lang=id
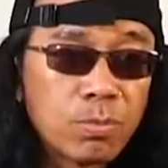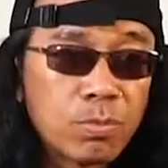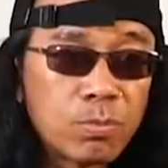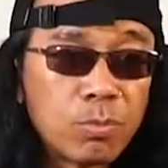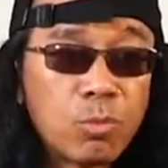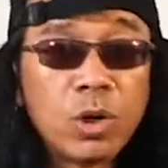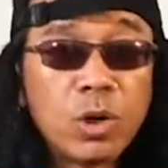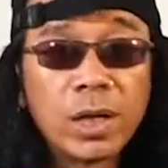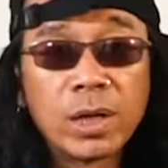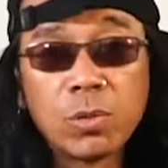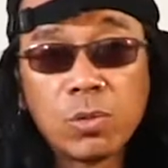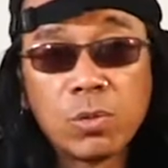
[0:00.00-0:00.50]

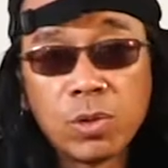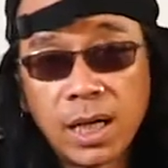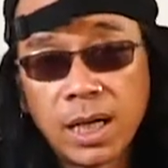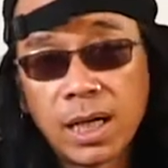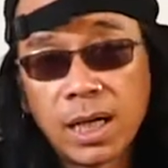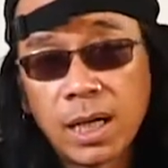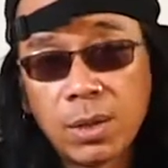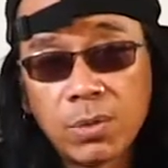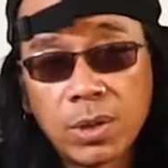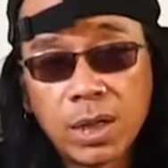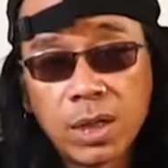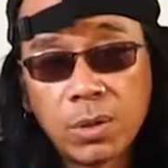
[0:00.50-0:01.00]
buat gua
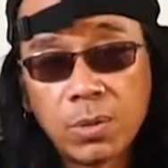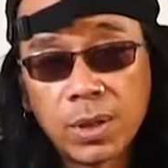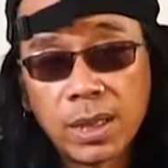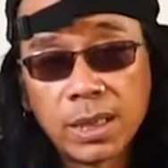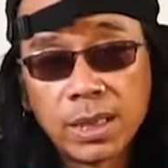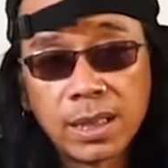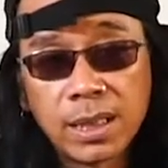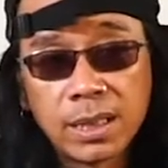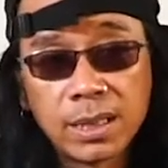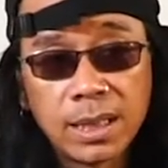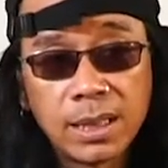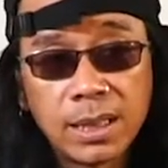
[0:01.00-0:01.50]

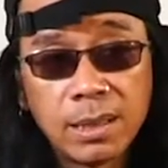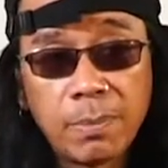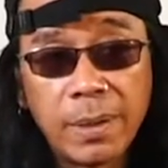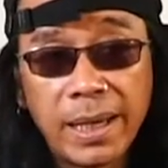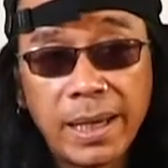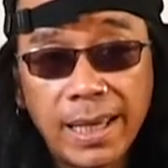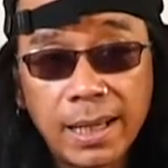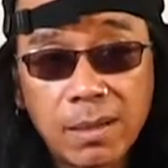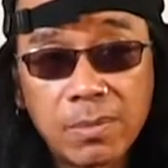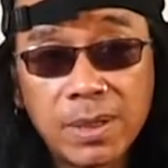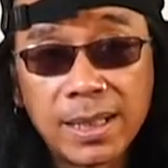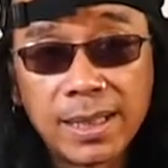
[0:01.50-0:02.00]
awal-awalnya jadi
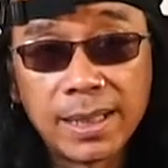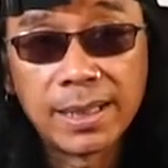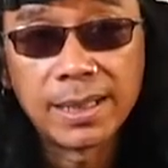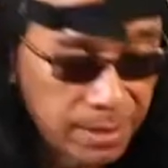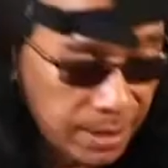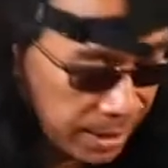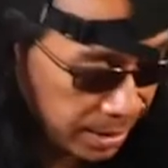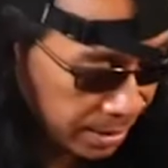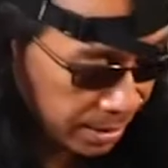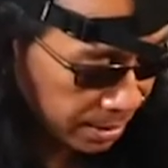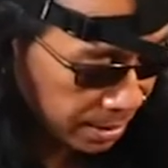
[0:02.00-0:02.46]
PR banget right